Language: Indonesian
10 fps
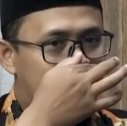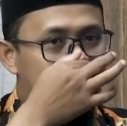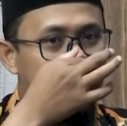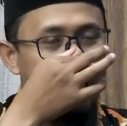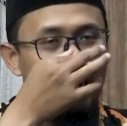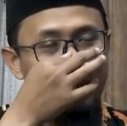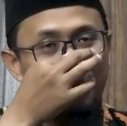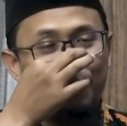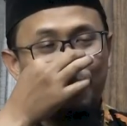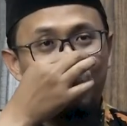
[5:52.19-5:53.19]
Lihat karena
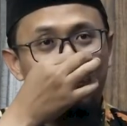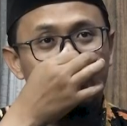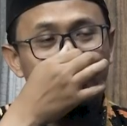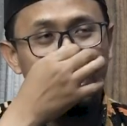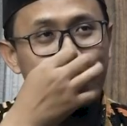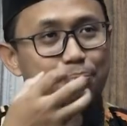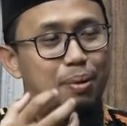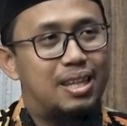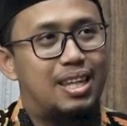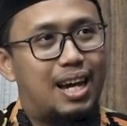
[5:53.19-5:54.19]

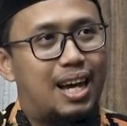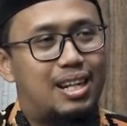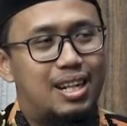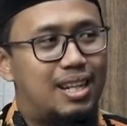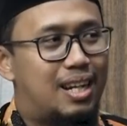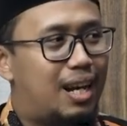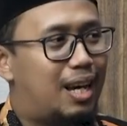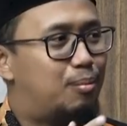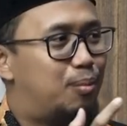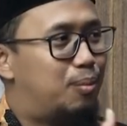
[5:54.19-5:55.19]
pendapat yang ada di
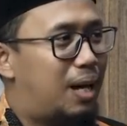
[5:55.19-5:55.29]
dalam